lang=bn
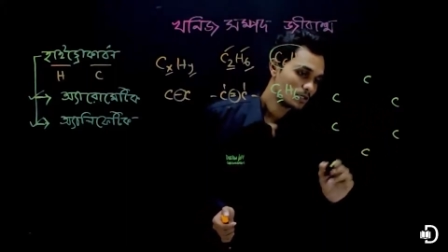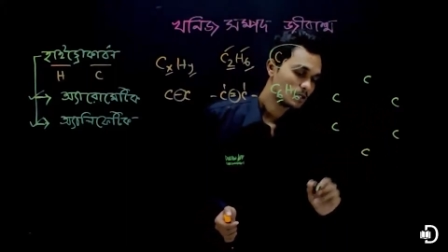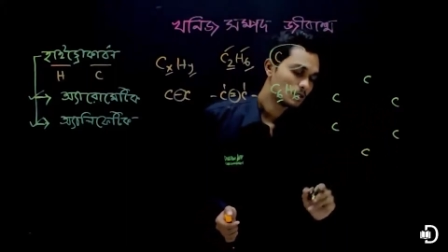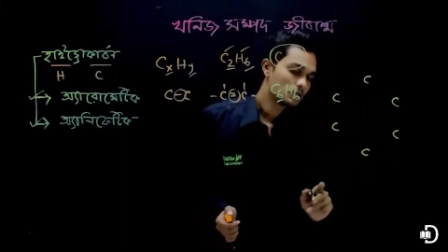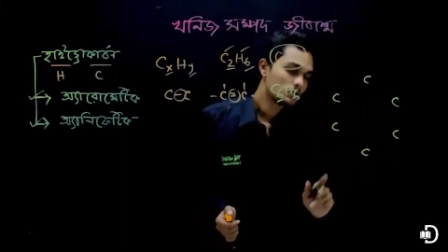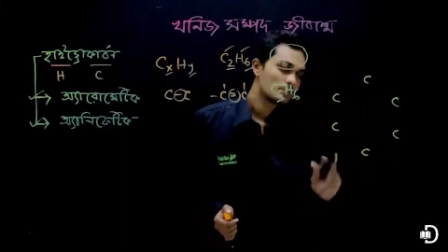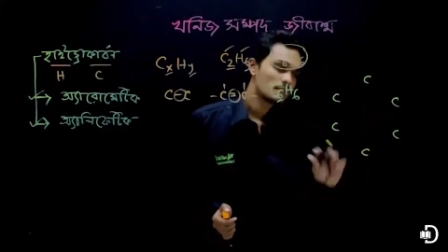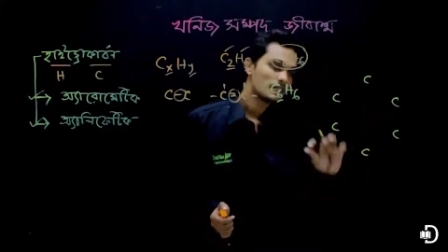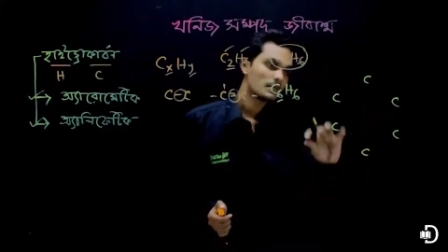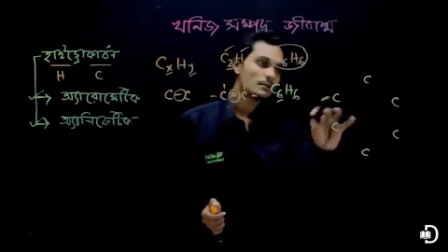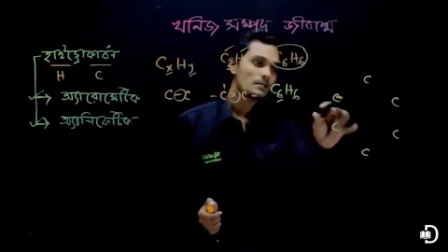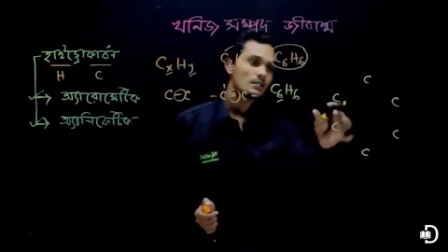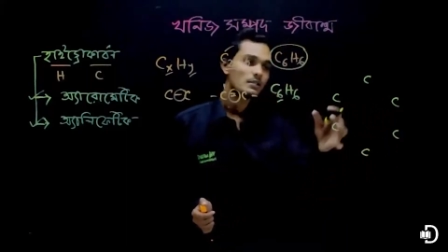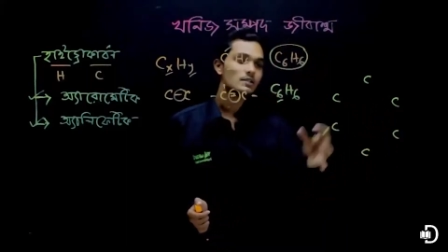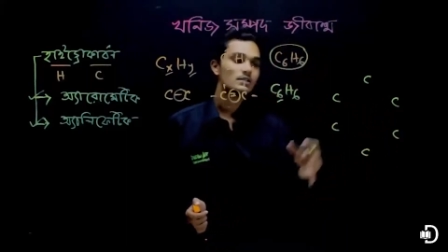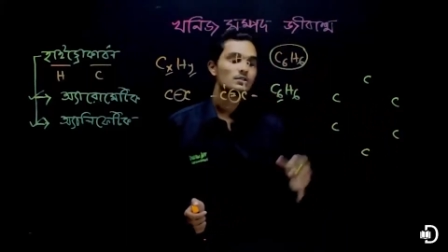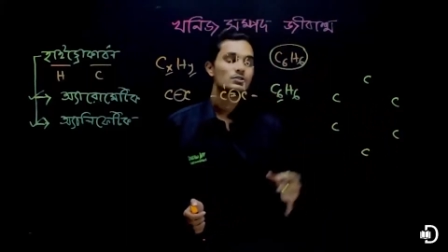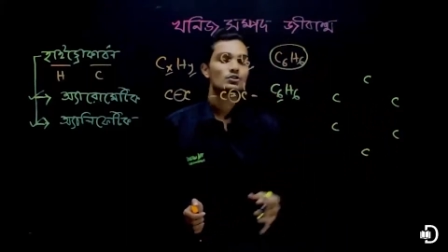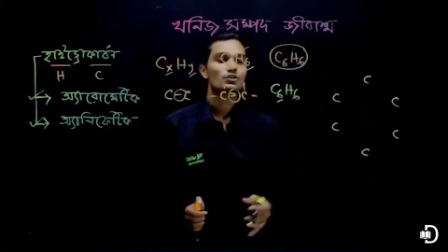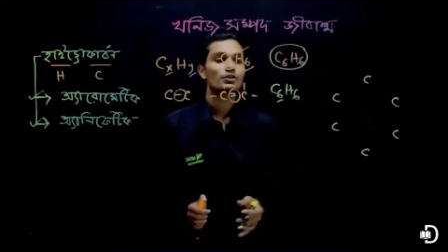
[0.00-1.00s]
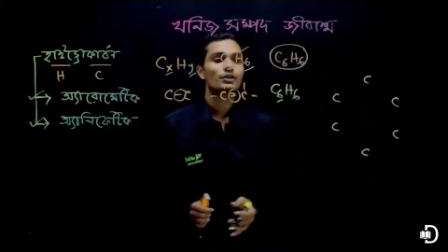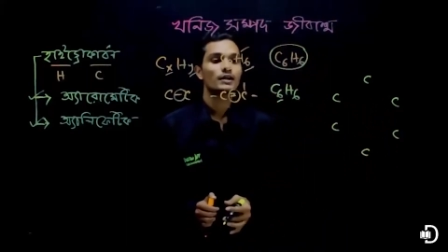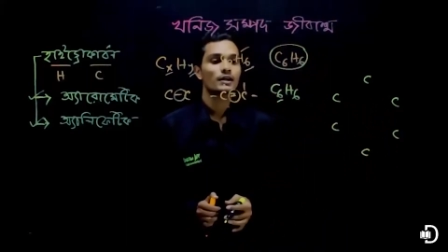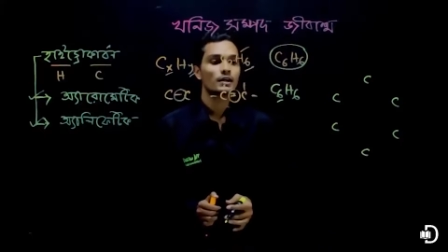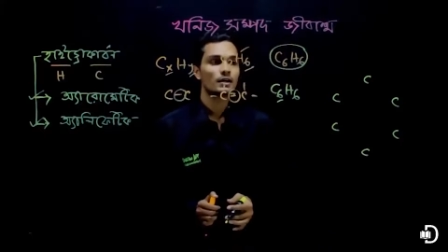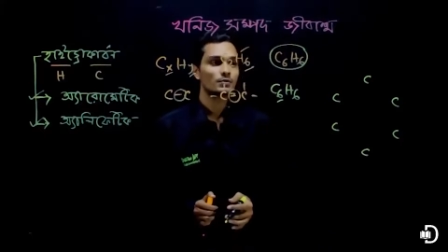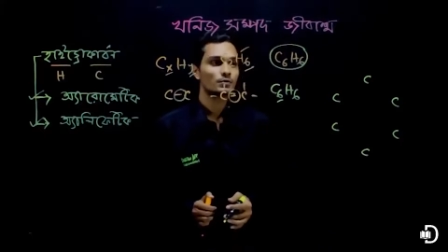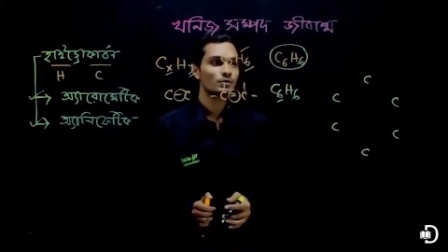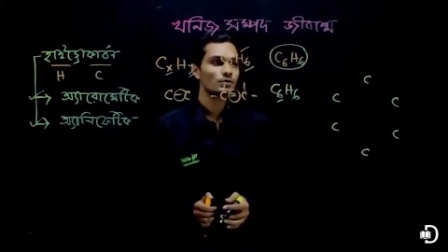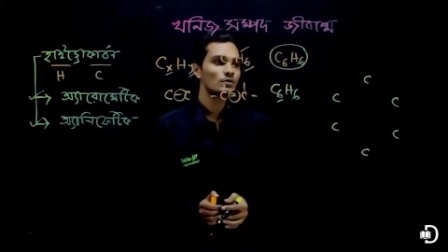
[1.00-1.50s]
এ হচ্ছে আমাদের ছয়টা
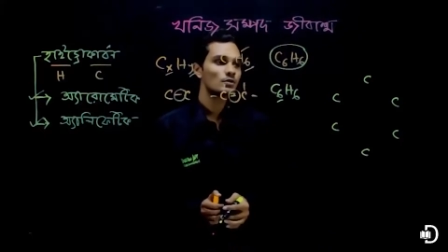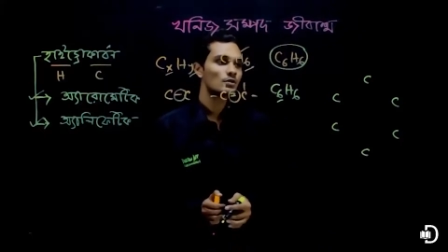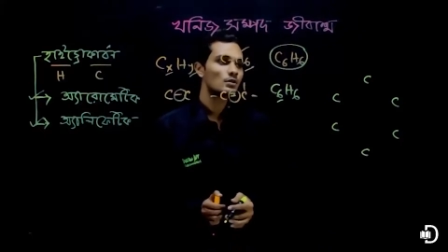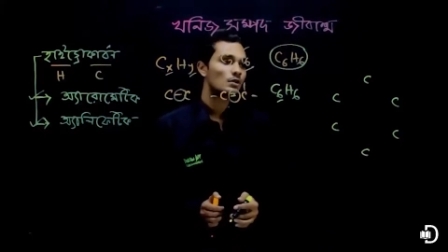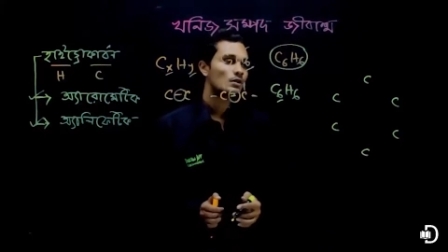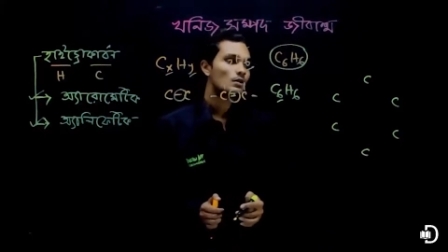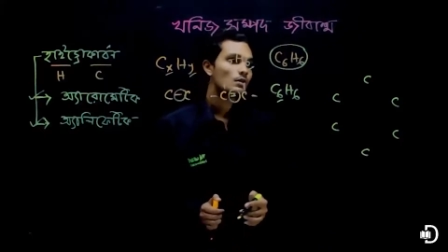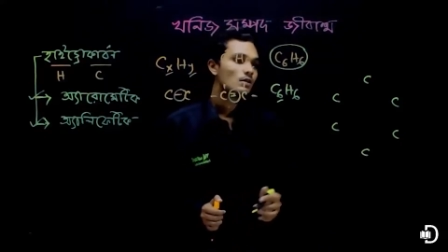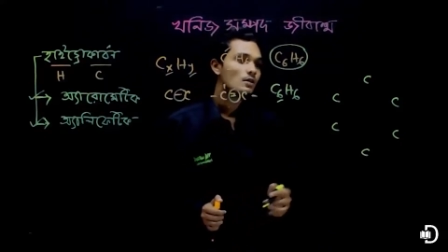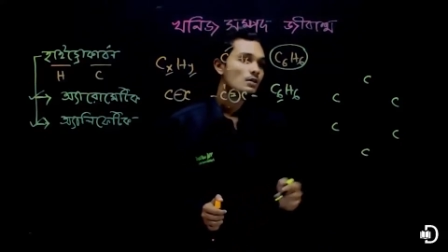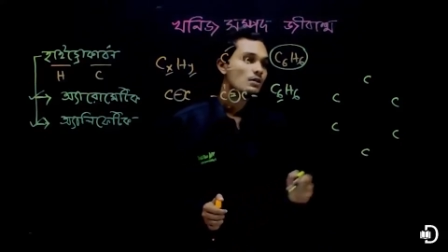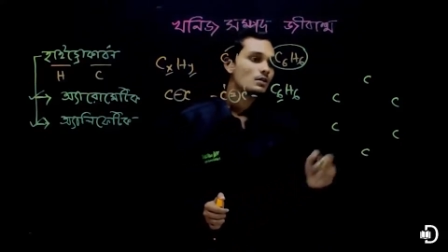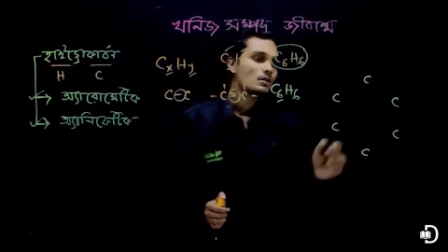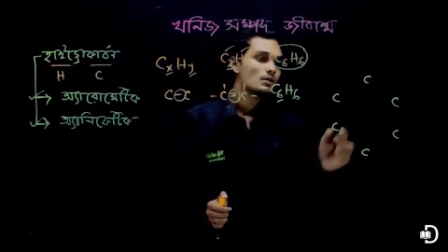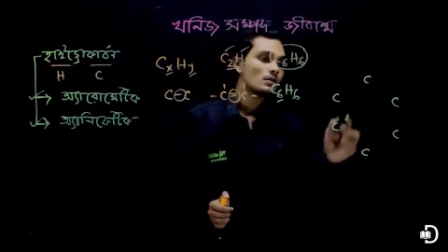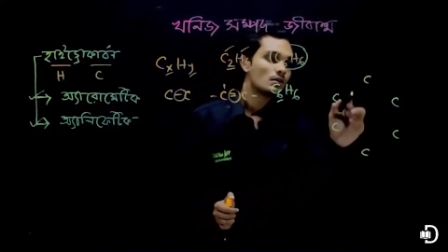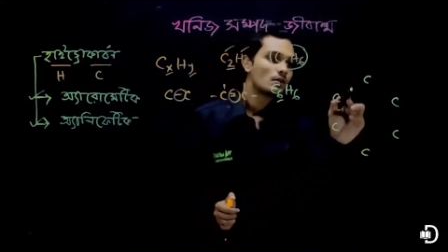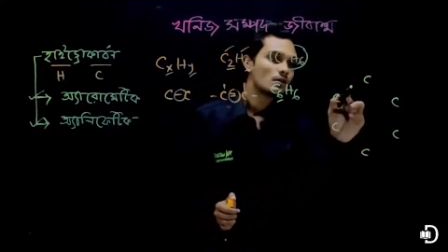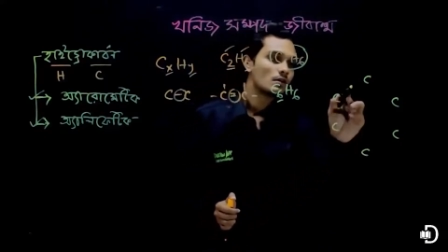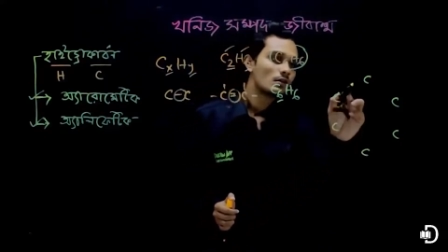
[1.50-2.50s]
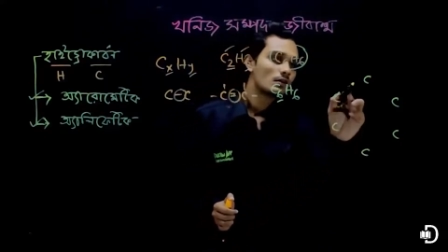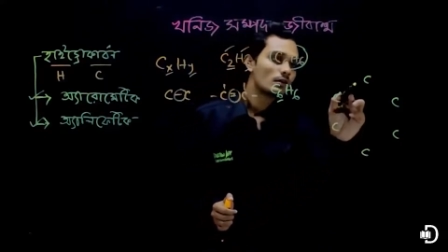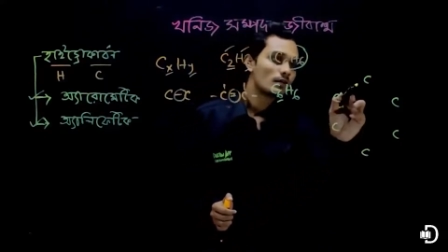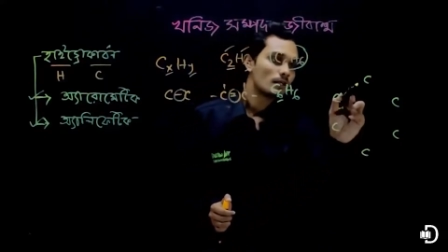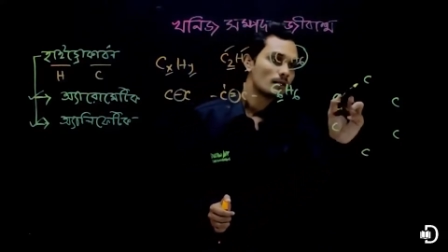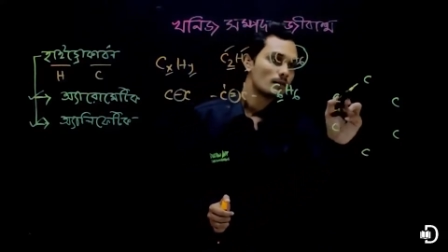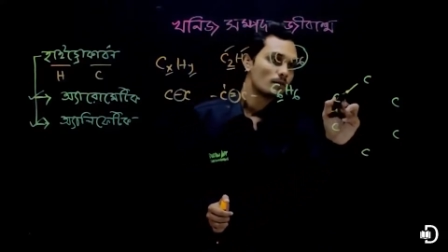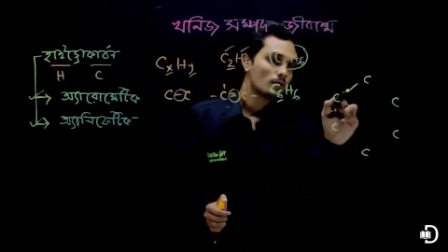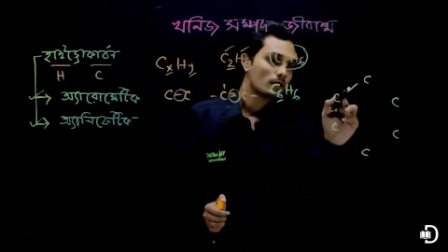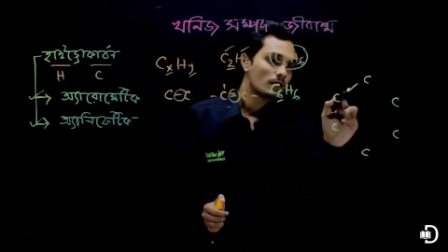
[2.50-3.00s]
কার্বন
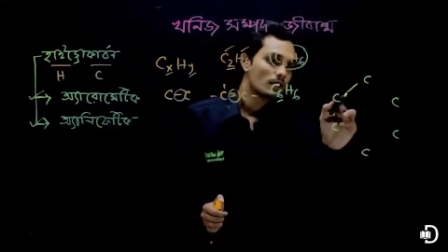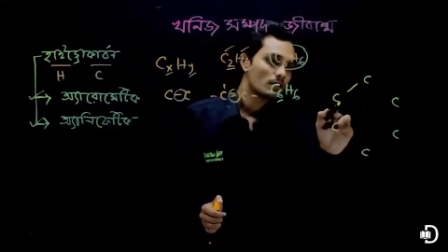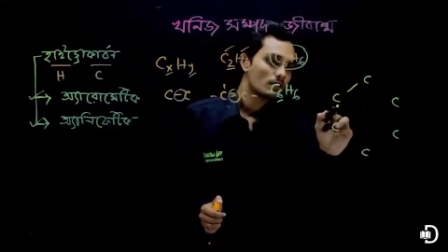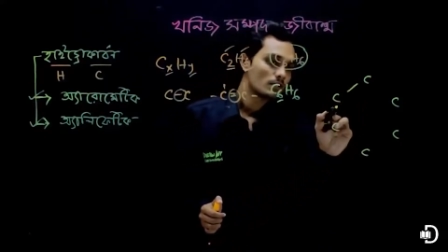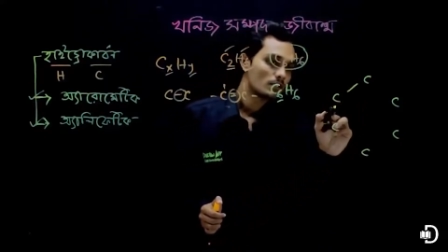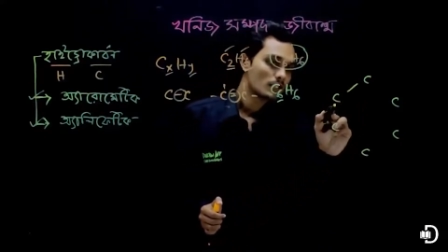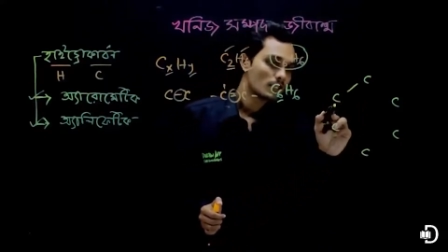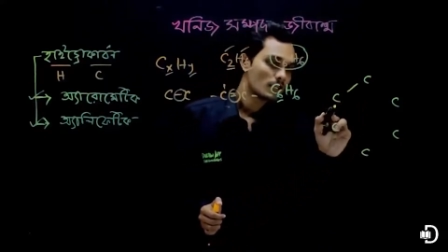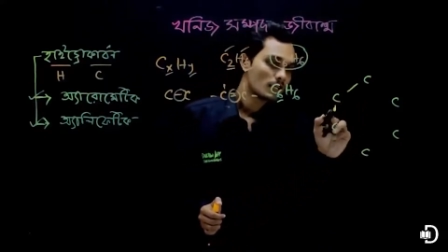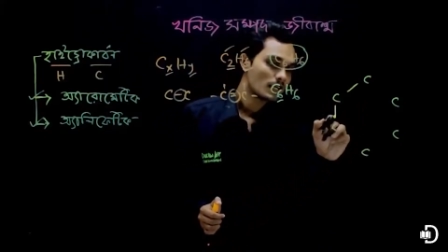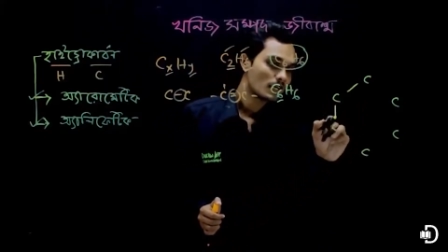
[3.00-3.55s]
এবং এই হচ্ছে